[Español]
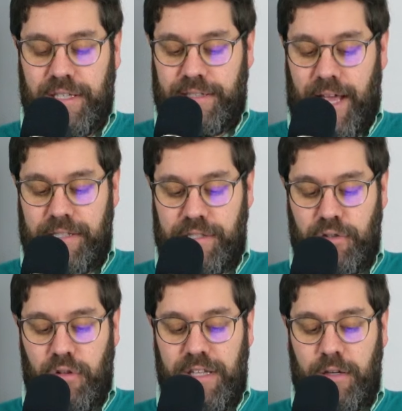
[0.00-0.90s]
que han
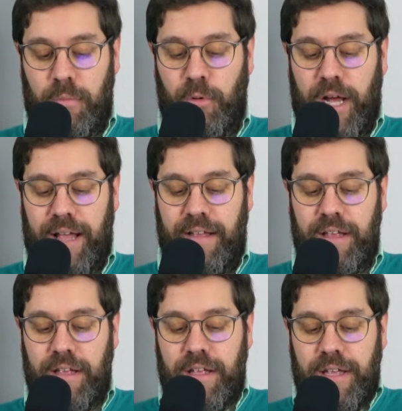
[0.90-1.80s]
sido convocadas,
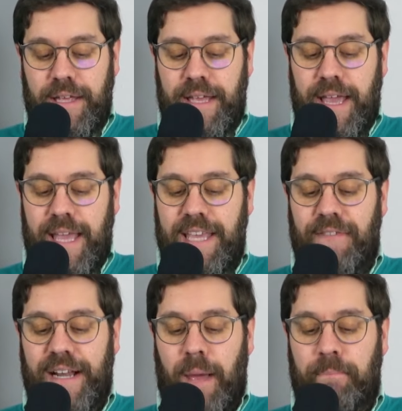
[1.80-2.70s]

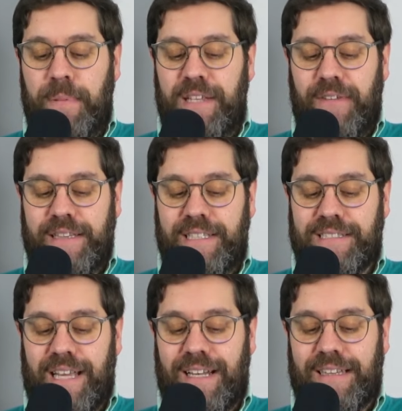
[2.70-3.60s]
iban a
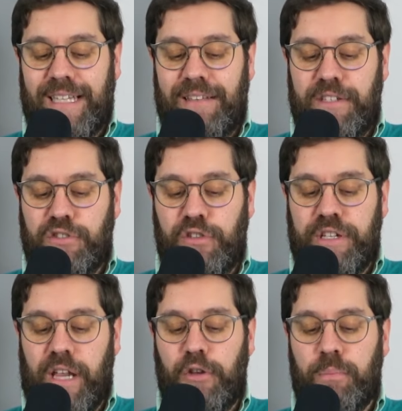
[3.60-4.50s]
privatizar la televisión y
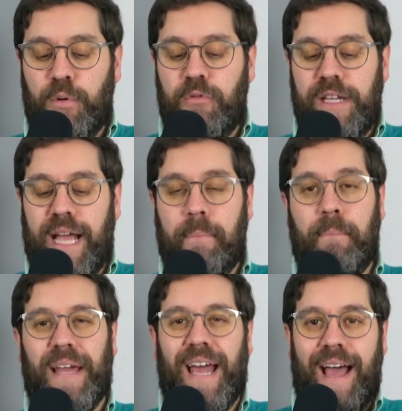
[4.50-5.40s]
radio públicas
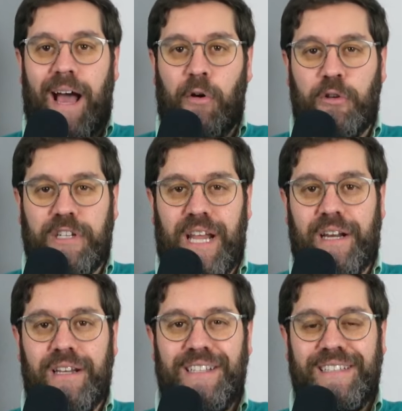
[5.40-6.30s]
para
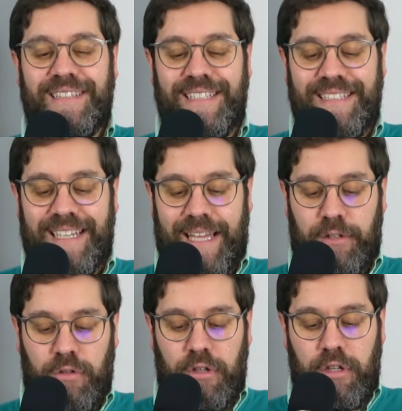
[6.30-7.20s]
ahorrar
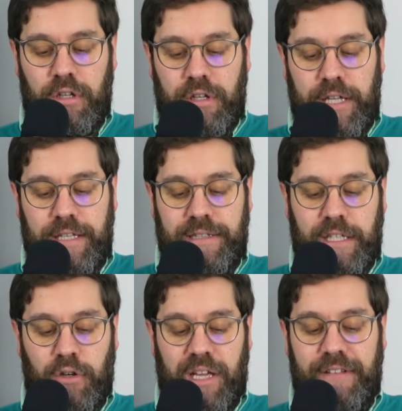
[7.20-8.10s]
dinero. Eh,
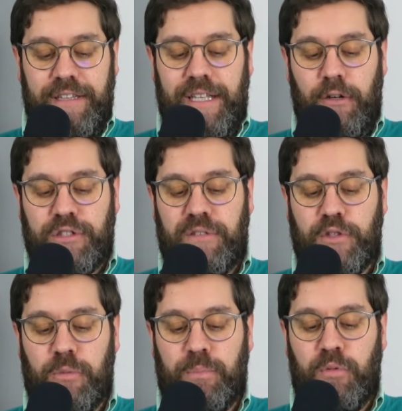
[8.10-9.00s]
dijo que vender los
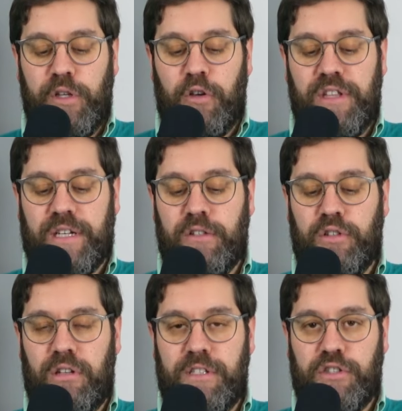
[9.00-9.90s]
servicios públicos de radio y
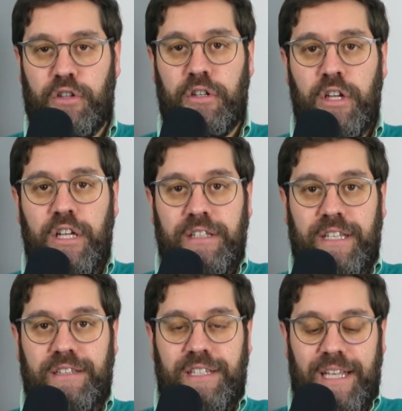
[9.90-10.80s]
televisión
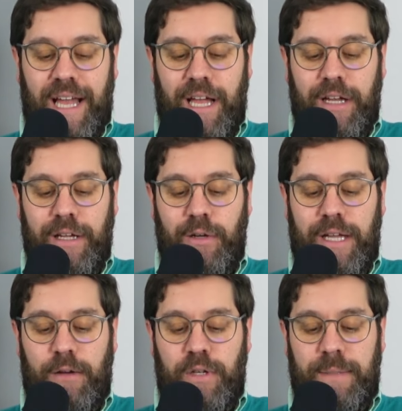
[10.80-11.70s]
tendría
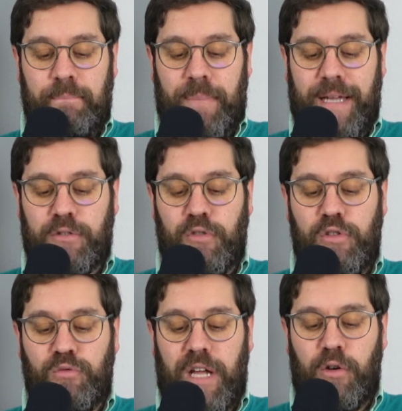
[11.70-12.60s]
un impacto
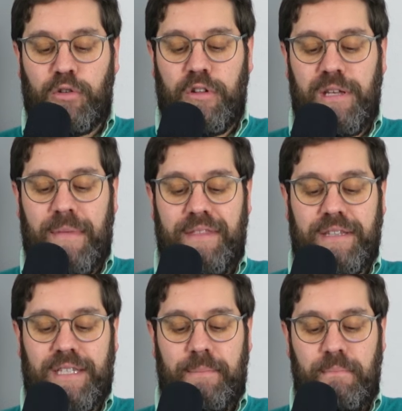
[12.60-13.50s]
de un ahorro de más de
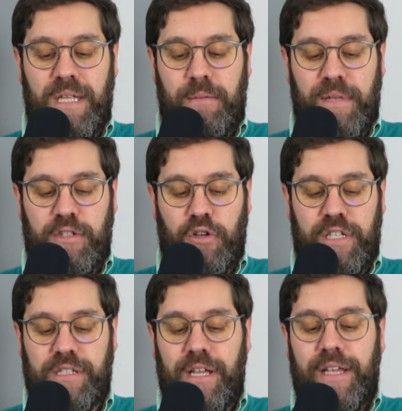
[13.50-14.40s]
3
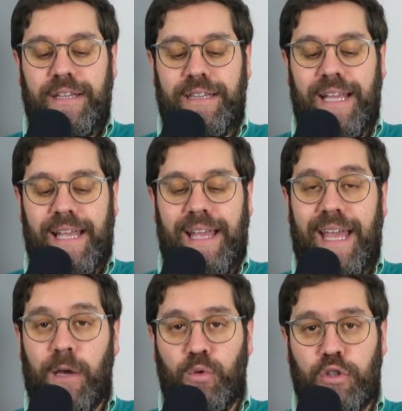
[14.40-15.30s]
millones de
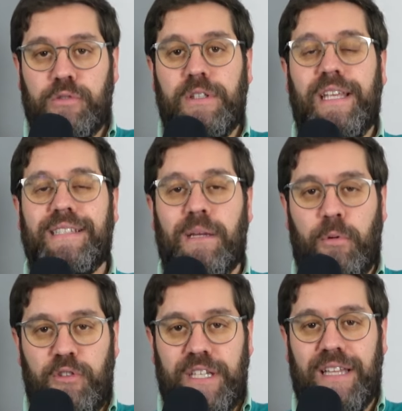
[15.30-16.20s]
euros que se
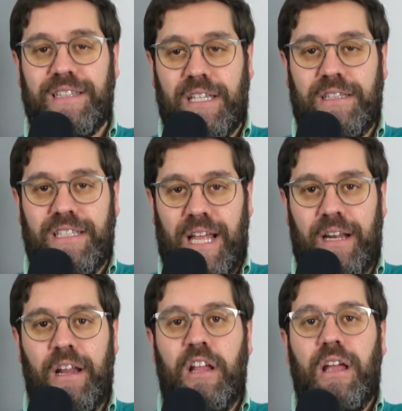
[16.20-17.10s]
podrían
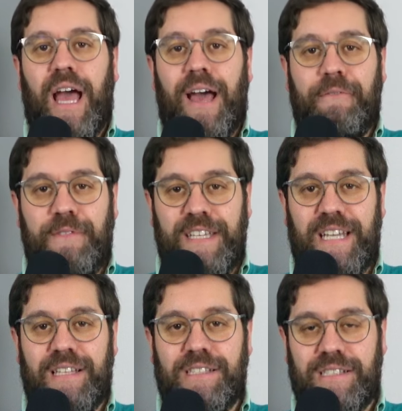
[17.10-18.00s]
destinar a
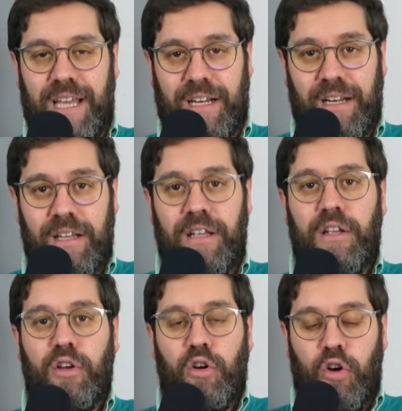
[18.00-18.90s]
financiar
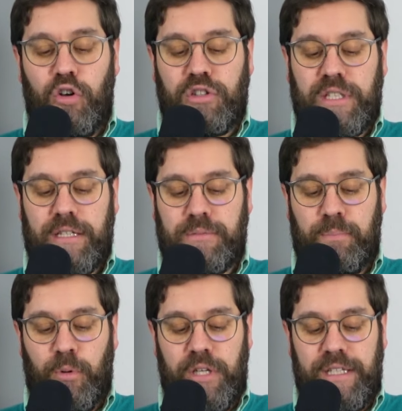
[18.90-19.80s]
otras
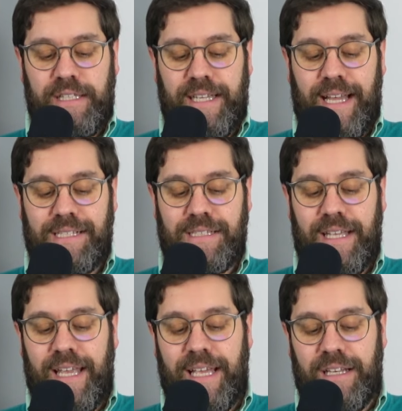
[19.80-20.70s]
políticas
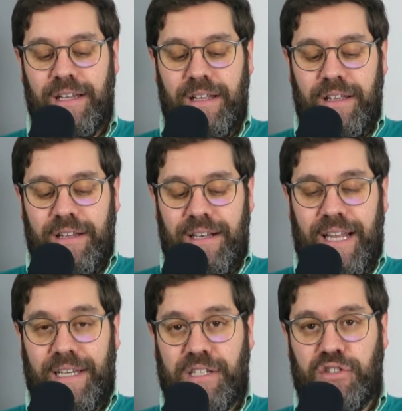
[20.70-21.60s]
en
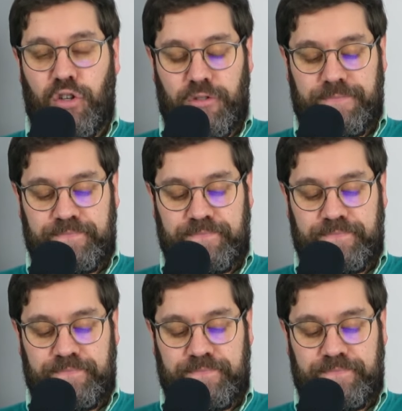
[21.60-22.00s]
la nación.